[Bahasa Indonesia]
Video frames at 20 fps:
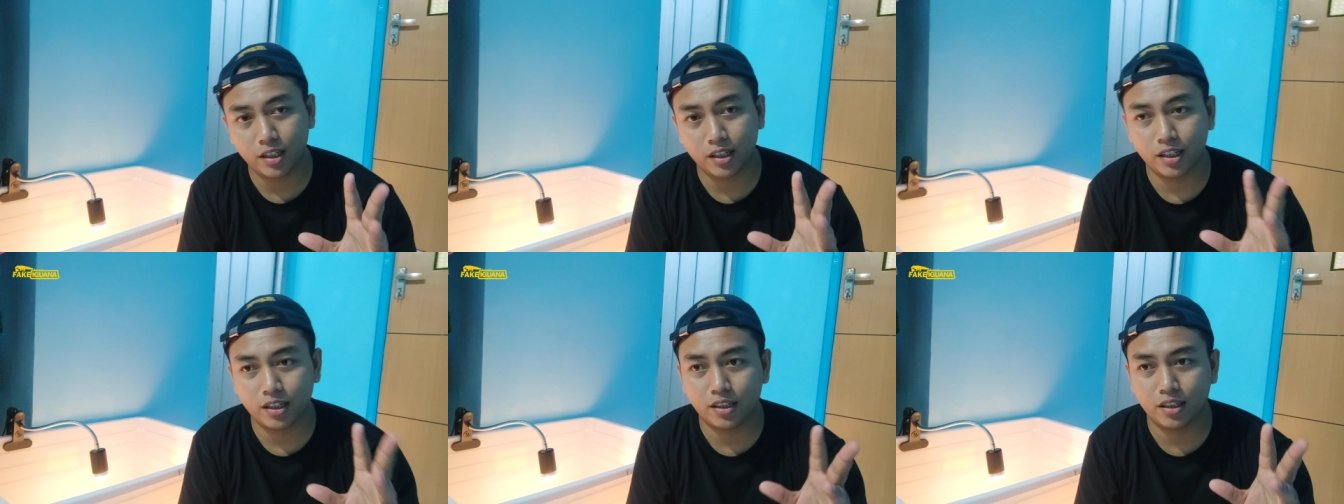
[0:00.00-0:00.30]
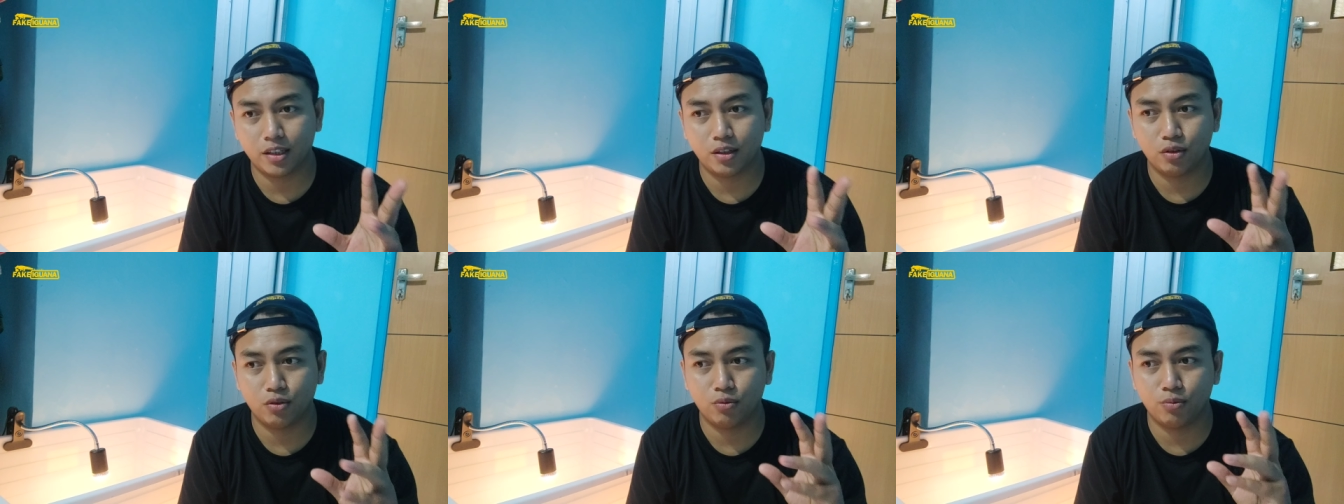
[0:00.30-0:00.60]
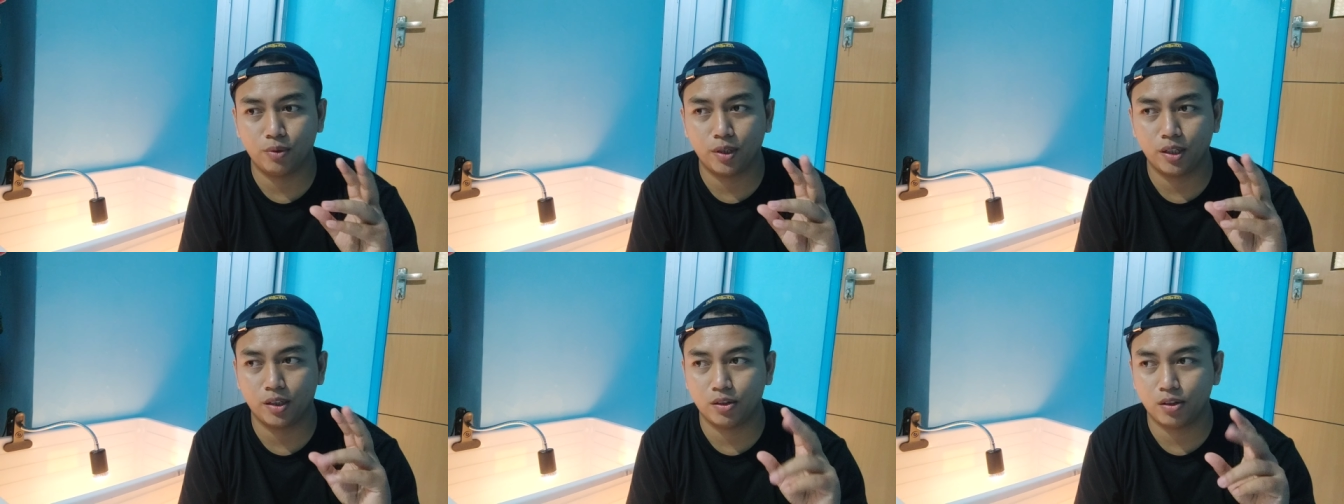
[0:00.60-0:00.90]
lihat di
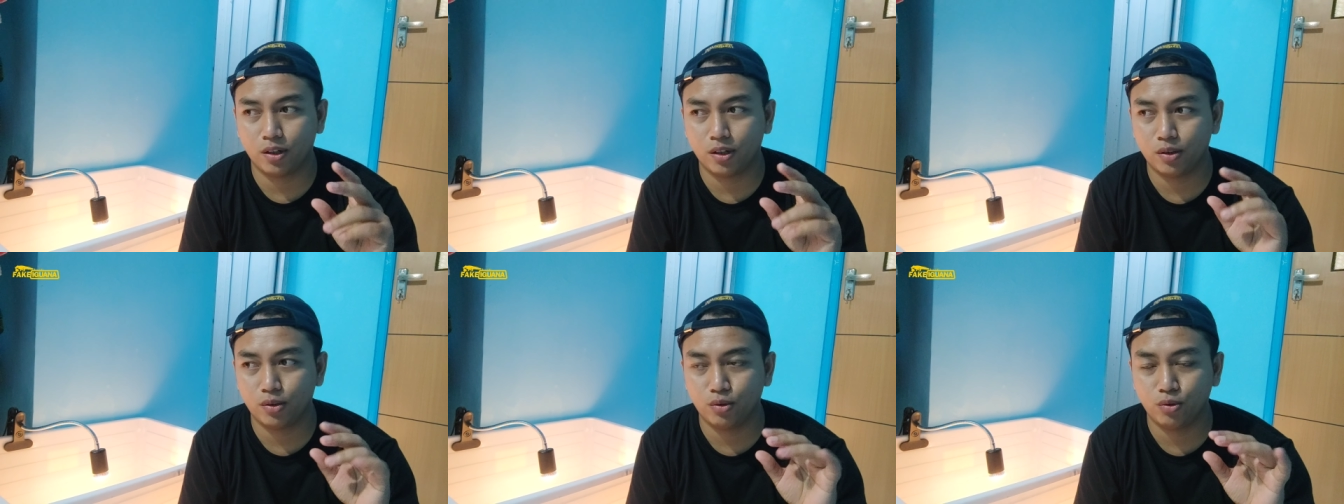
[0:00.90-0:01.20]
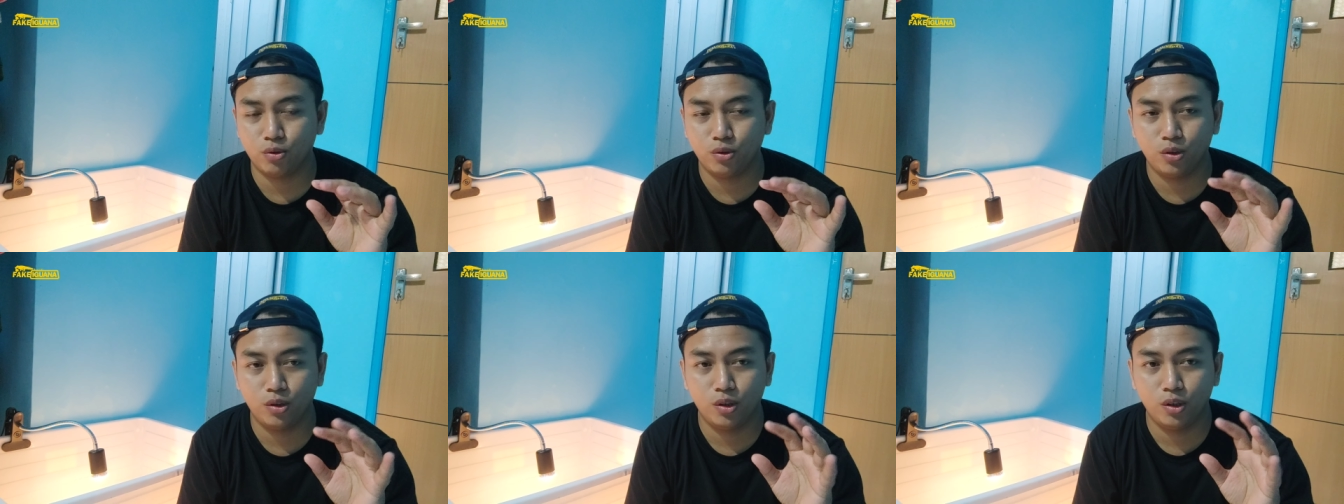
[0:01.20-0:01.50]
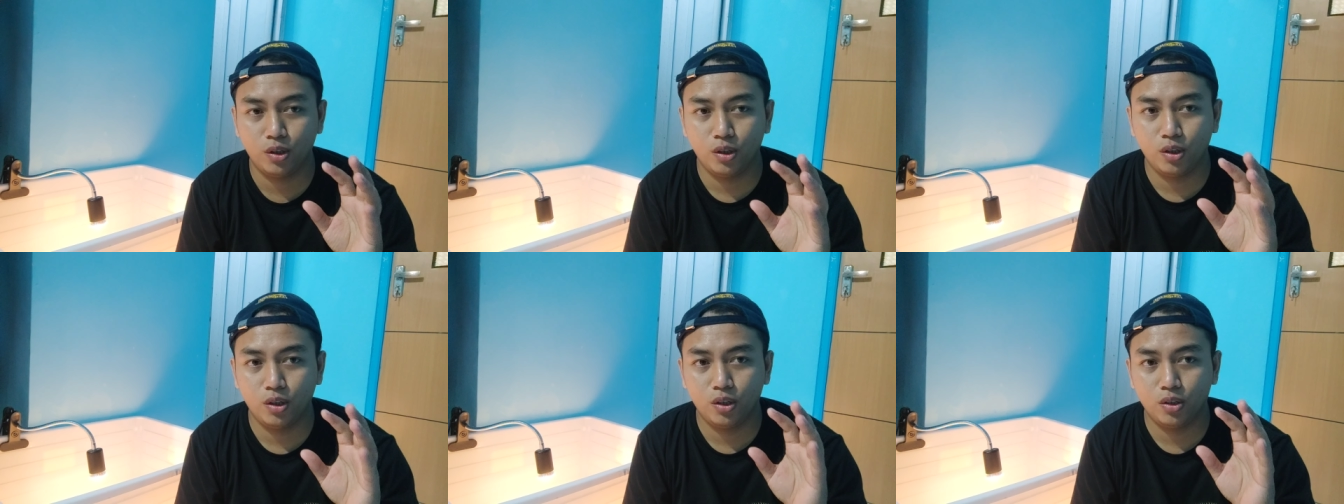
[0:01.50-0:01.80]
inkubator itu
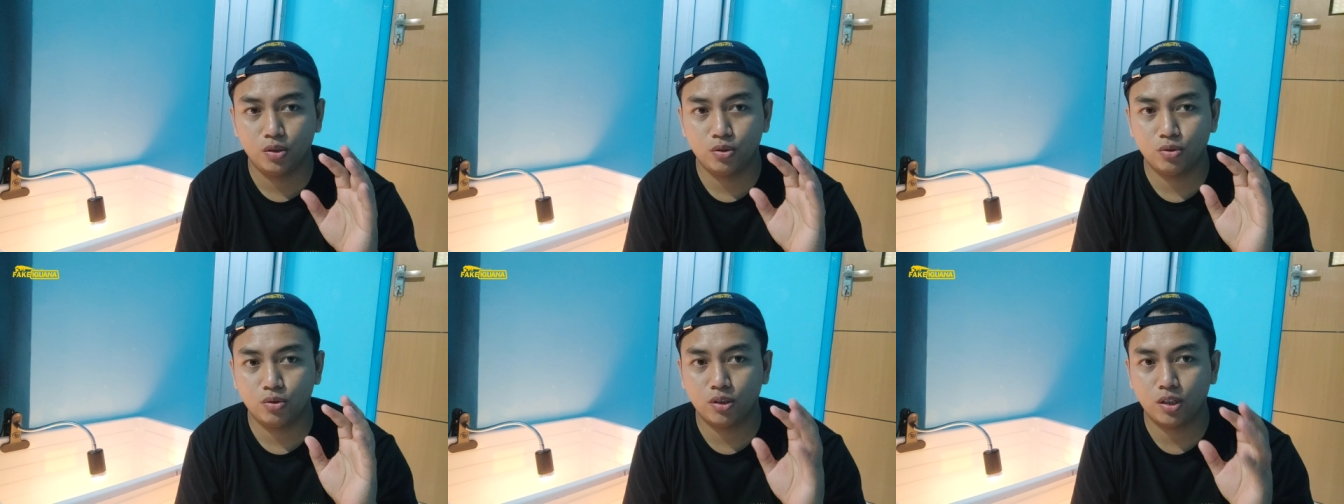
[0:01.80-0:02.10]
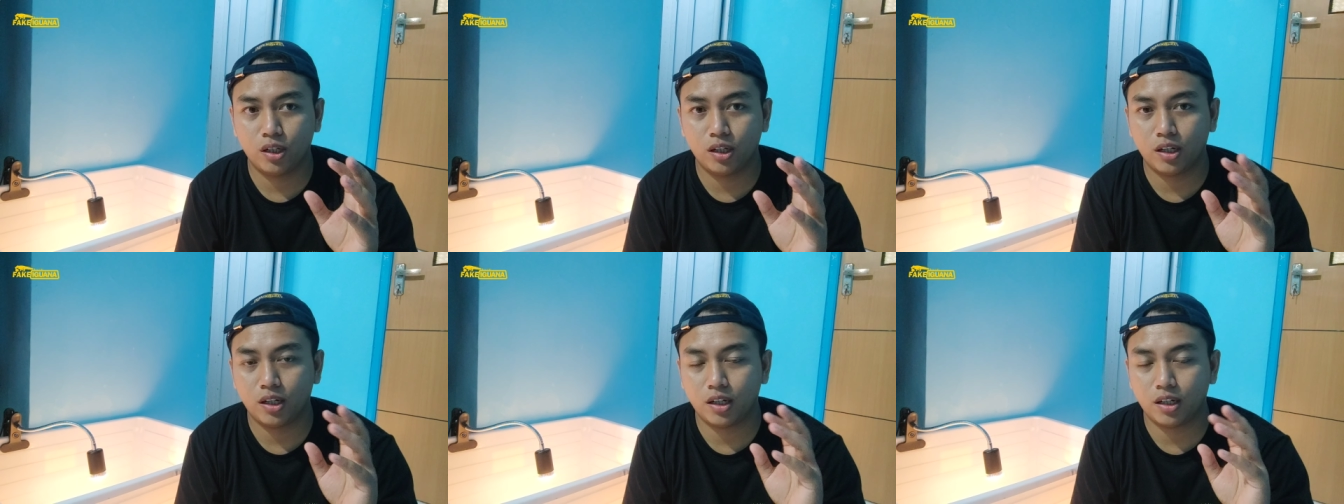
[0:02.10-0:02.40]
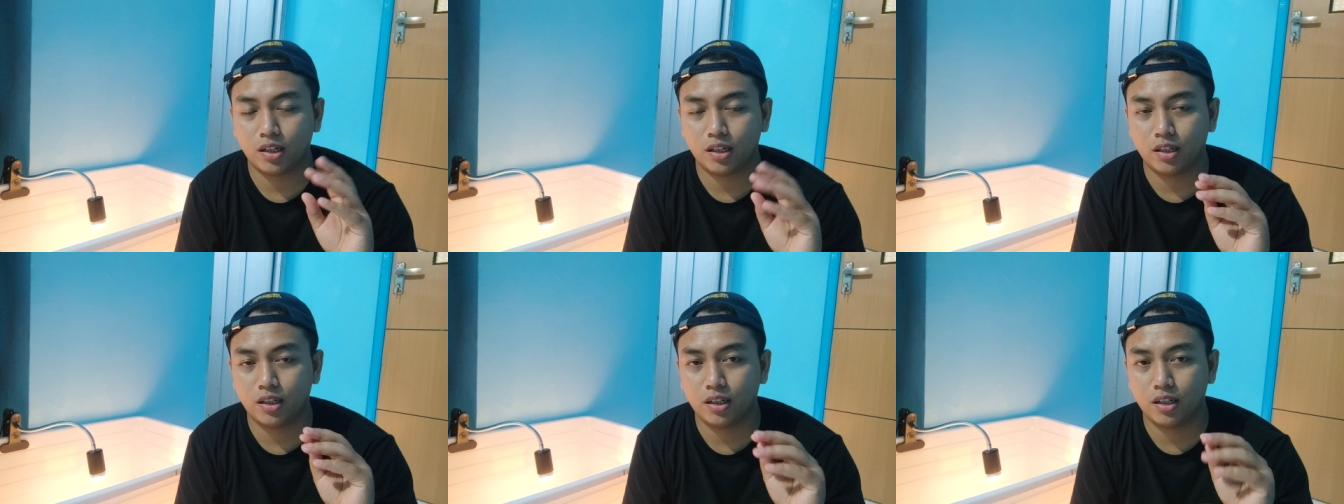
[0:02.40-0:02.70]
sudah
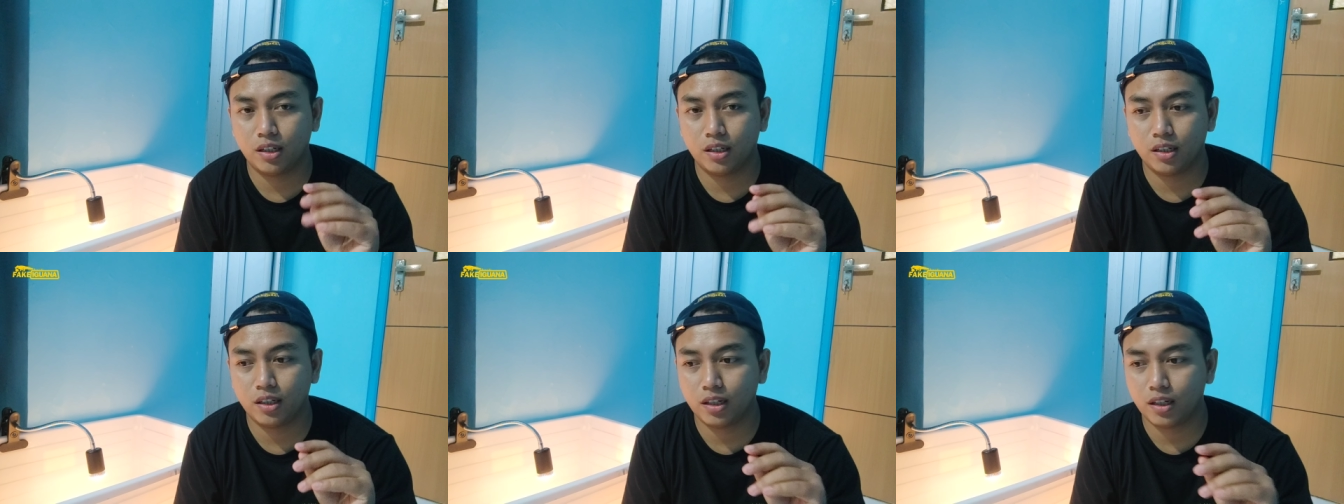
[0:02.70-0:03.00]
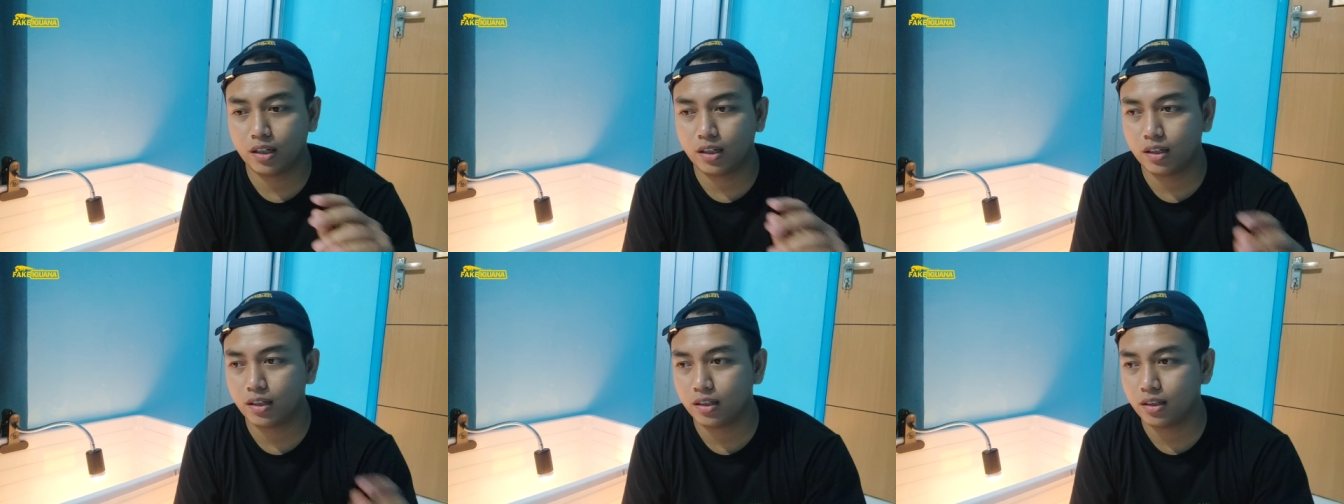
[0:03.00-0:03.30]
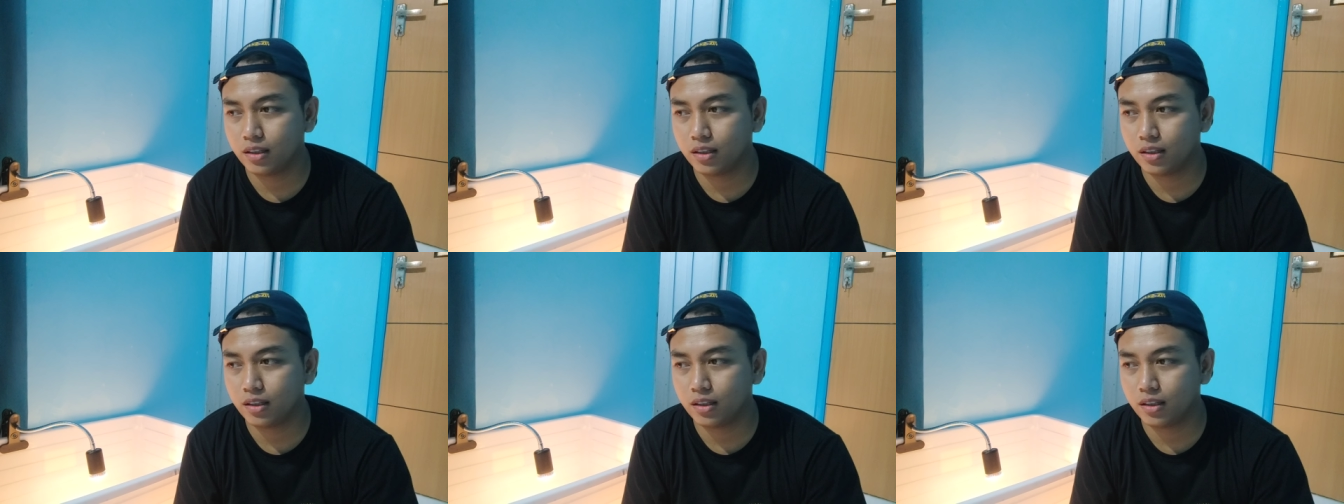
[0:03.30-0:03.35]
ada yang